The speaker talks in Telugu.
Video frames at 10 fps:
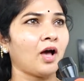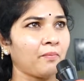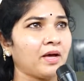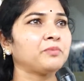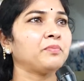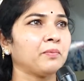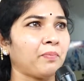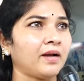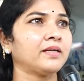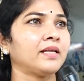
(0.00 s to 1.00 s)
ఆమ్ ఆద్మీ
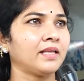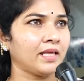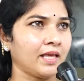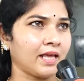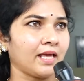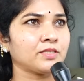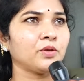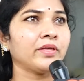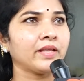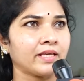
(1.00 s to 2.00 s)
పార్టీని ఈ
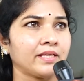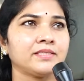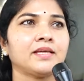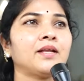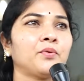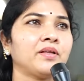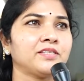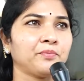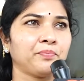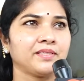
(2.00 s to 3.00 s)
కేసులో ఇరికించారు
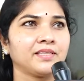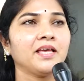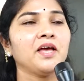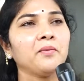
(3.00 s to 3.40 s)
అని చెప్పేసి